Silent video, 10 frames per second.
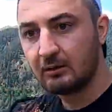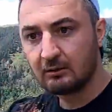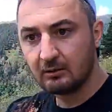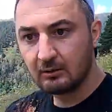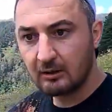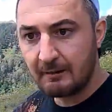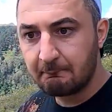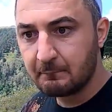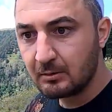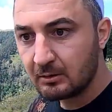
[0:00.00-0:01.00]
и достаточно
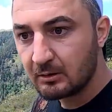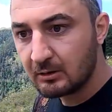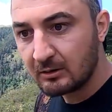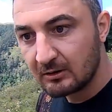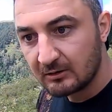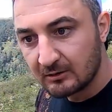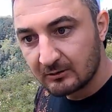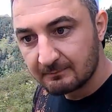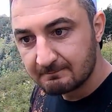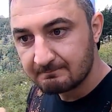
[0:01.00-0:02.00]
агрессивных
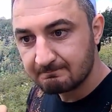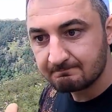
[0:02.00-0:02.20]
действий с их